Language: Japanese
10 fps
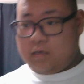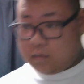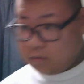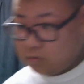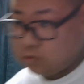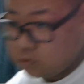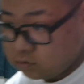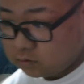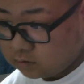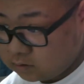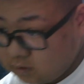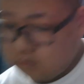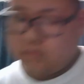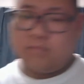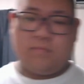ら食ってね
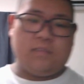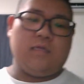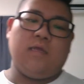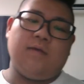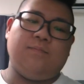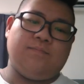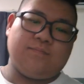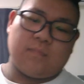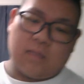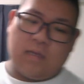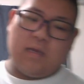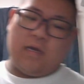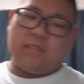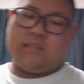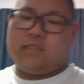見てね
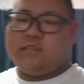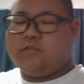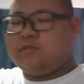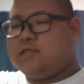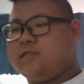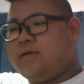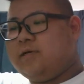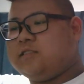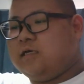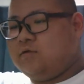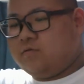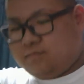話が中断されましたけど